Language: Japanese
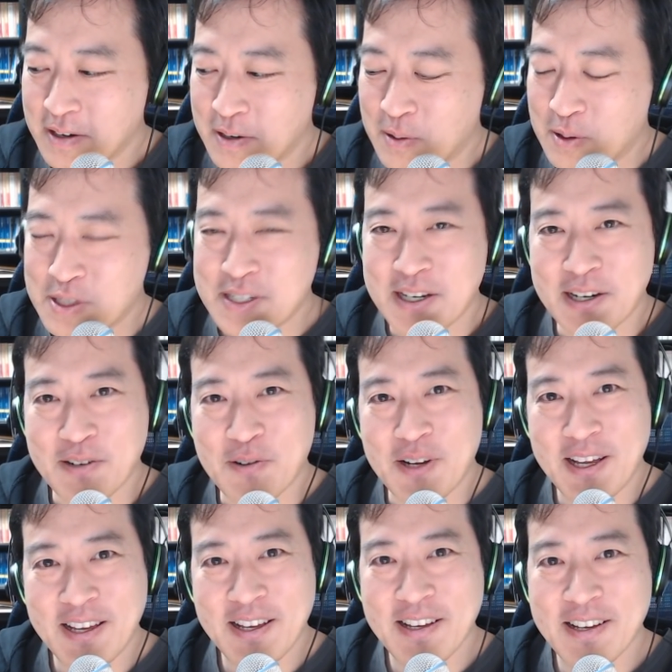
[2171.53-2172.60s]
ロシアの
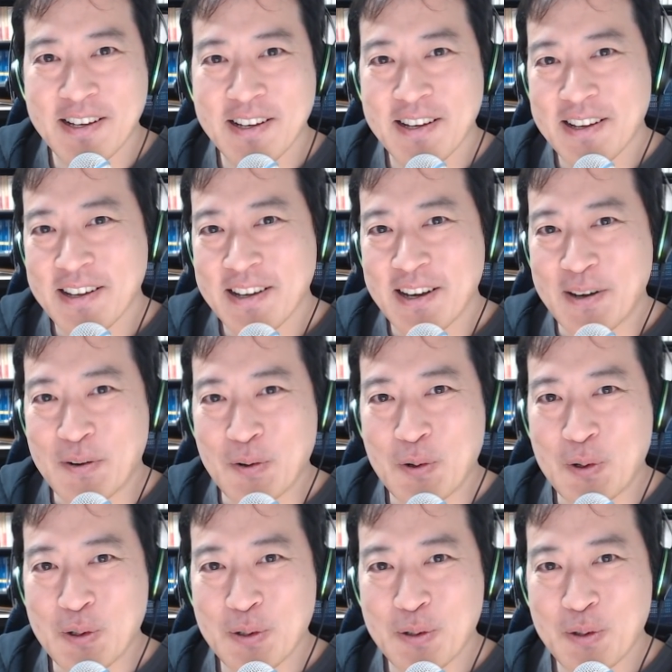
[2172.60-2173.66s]
ね、あの、
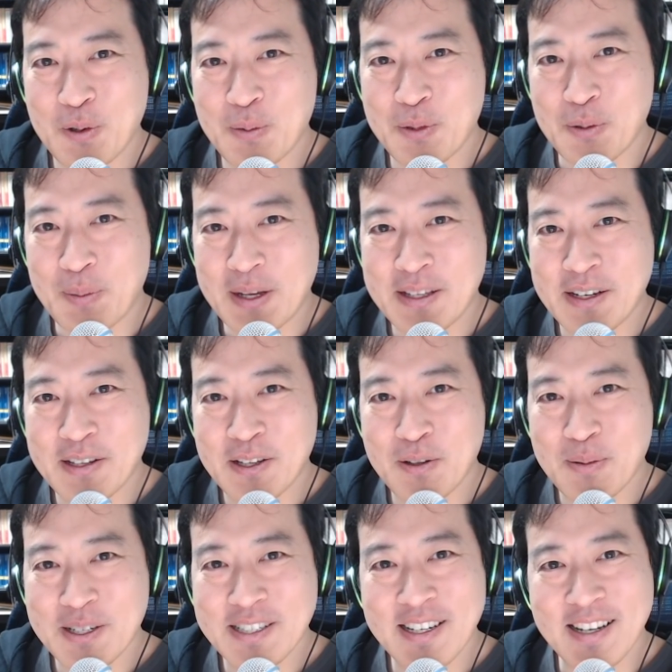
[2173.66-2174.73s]
コールドドームの真ん中で
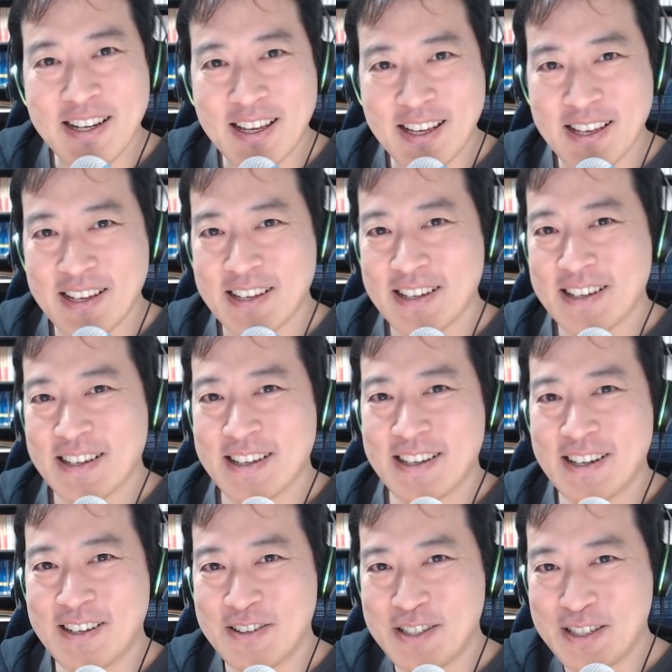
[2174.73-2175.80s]
飛ばしたいね。
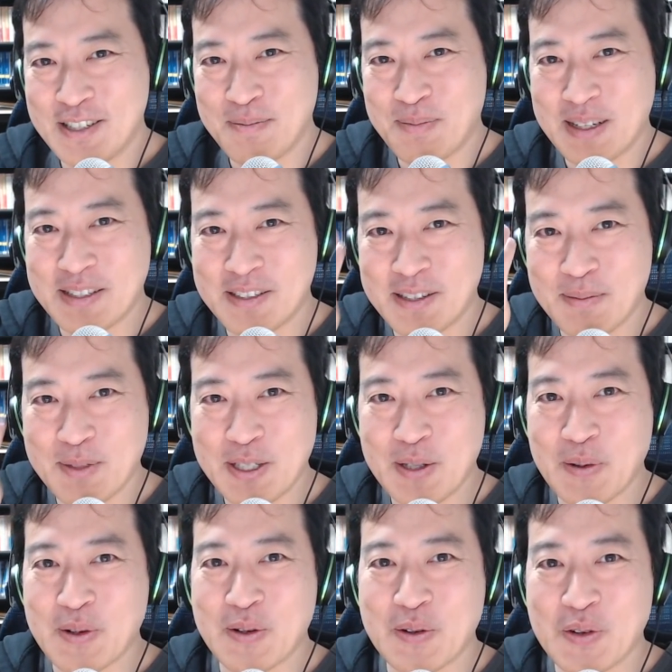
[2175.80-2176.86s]
一番寒い
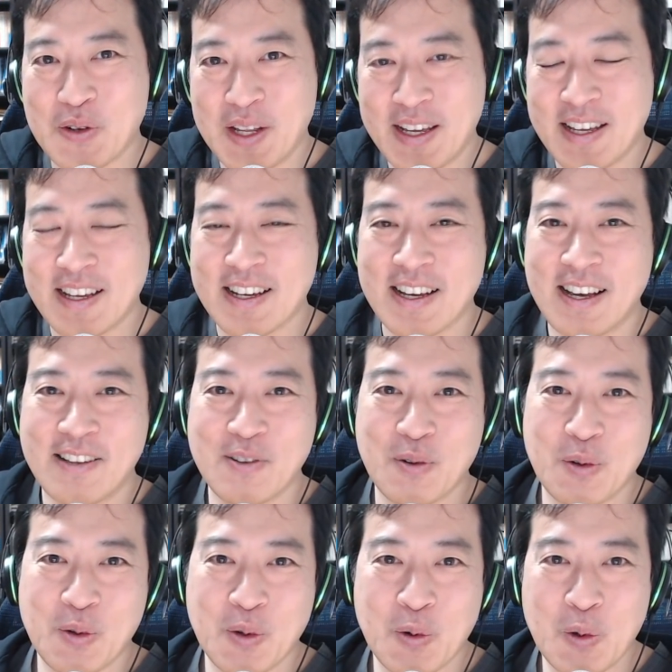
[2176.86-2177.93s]
ところのね、あそ
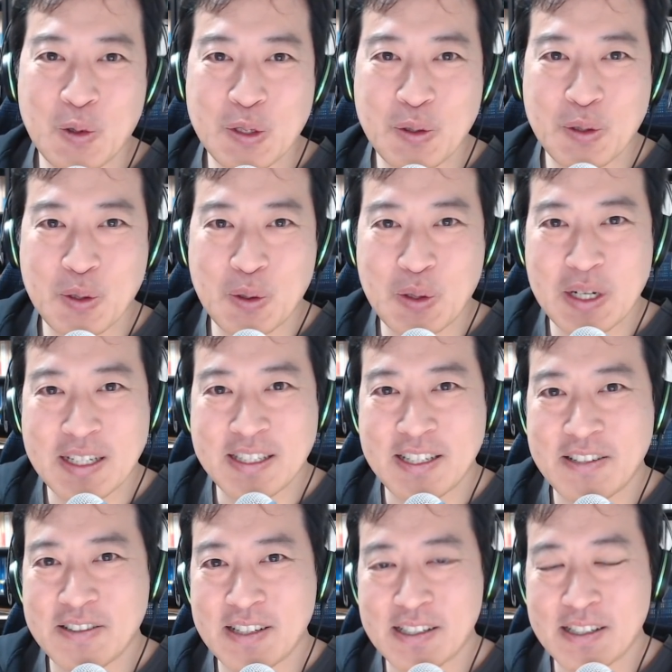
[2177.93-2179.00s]
この構造どうなっ
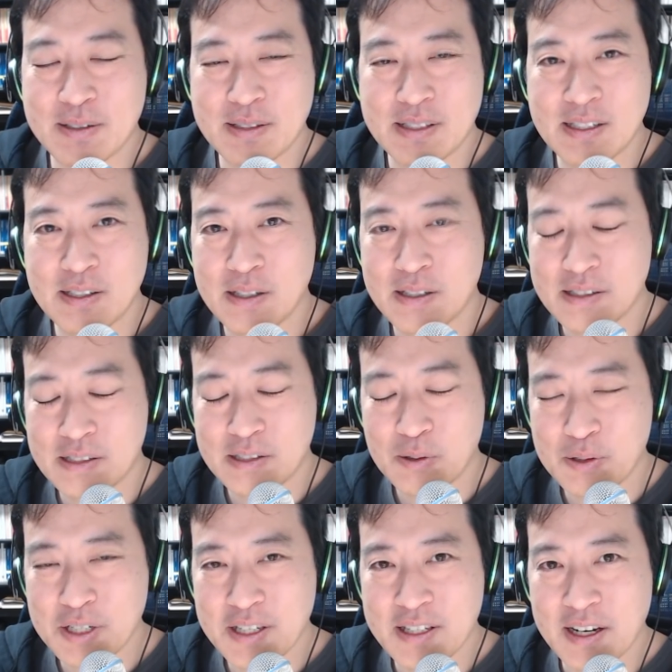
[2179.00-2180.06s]
てるんだって、
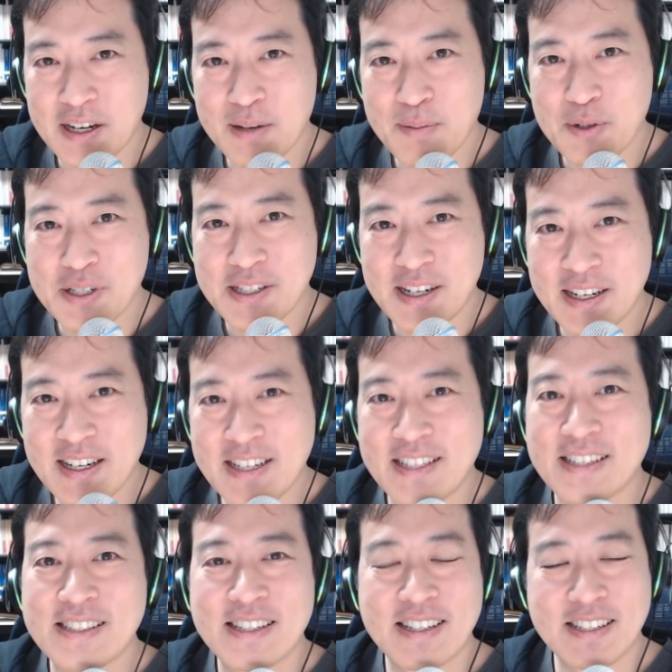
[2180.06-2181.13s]
正直誰も知らない
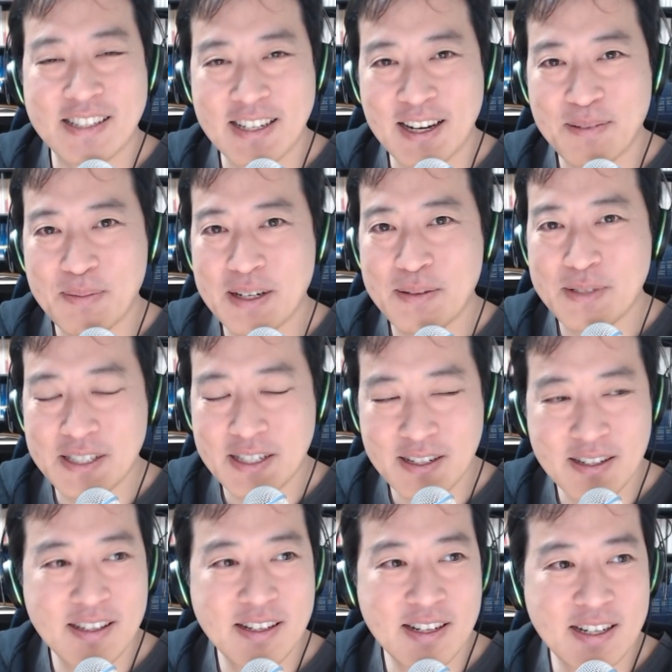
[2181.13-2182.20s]
ですからね、あんまり知
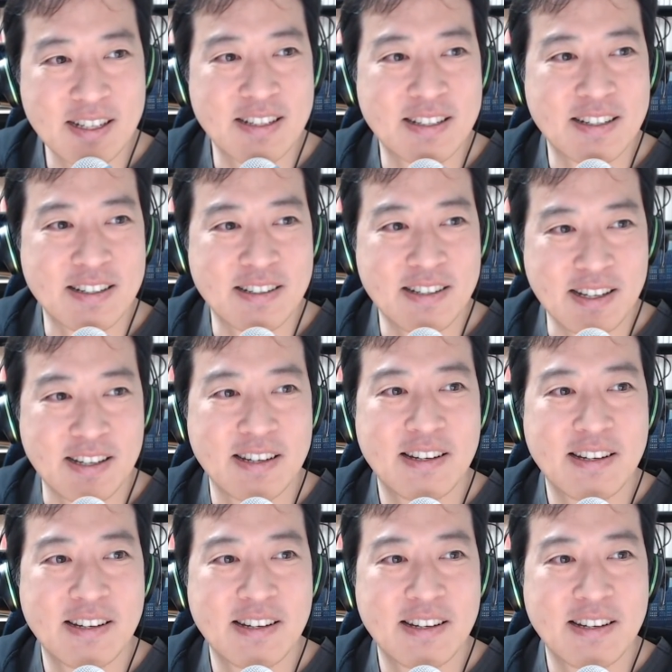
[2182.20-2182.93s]
られてないですからね。